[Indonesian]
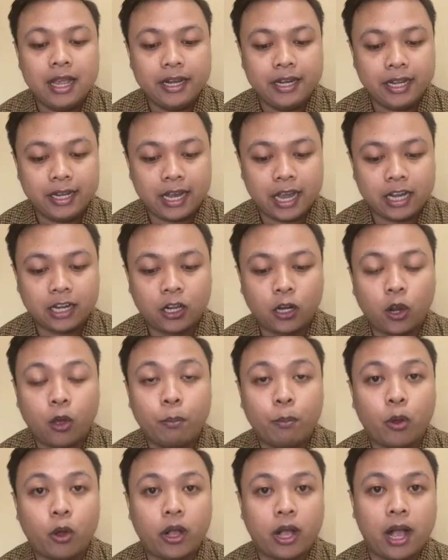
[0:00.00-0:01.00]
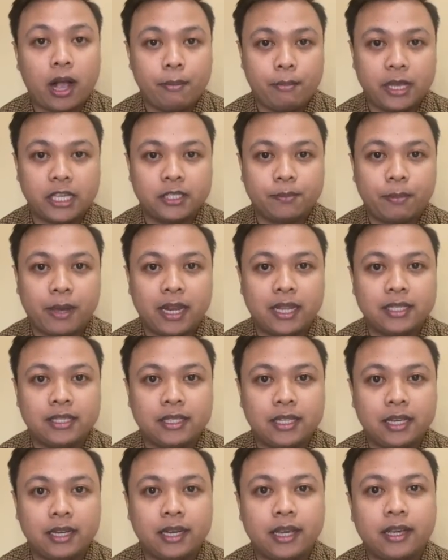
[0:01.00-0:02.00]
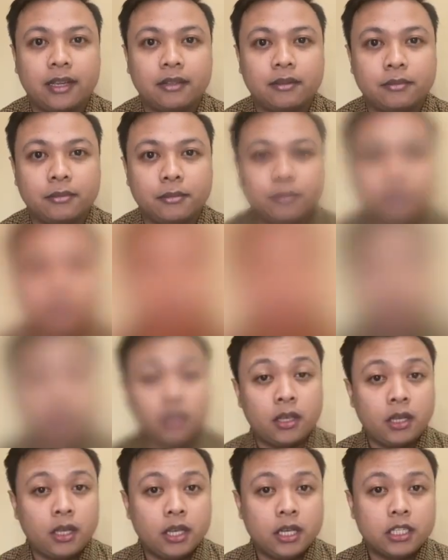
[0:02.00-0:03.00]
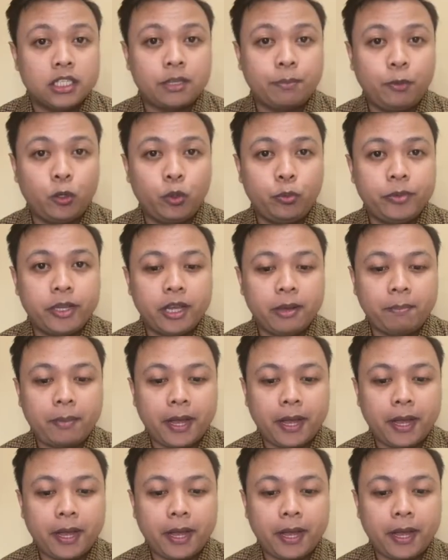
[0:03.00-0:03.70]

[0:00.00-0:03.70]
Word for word: dengan kelompok Hamas Palestina. Sebelumnya